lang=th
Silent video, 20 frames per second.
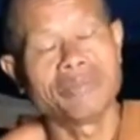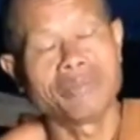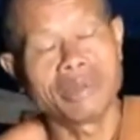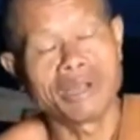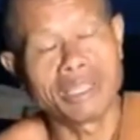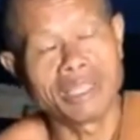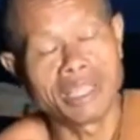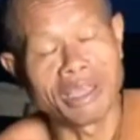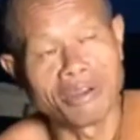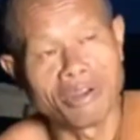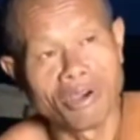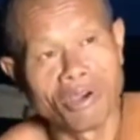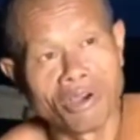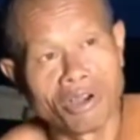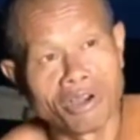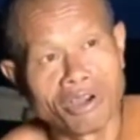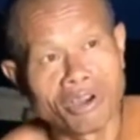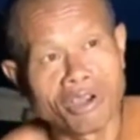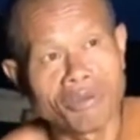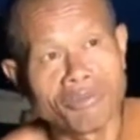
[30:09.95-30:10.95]
ริยาบถมาร
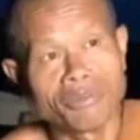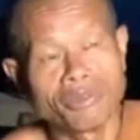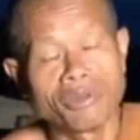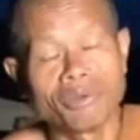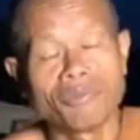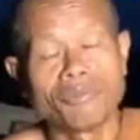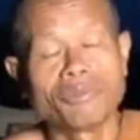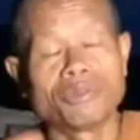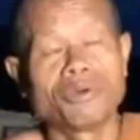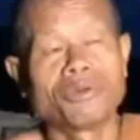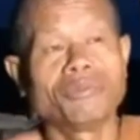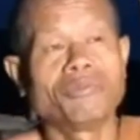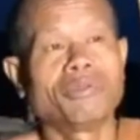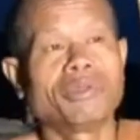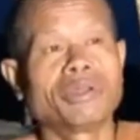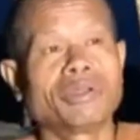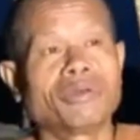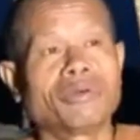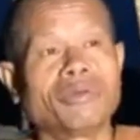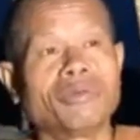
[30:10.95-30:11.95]
ยาทอ่อนน้อม
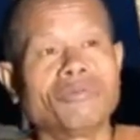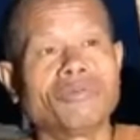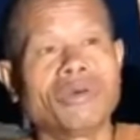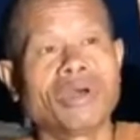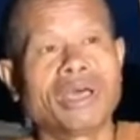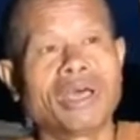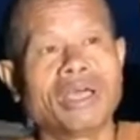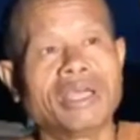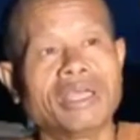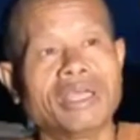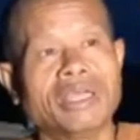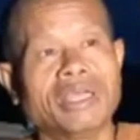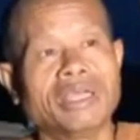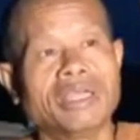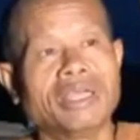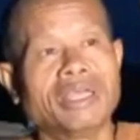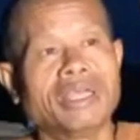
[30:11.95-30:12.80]
ทำตนเป็นคนว่า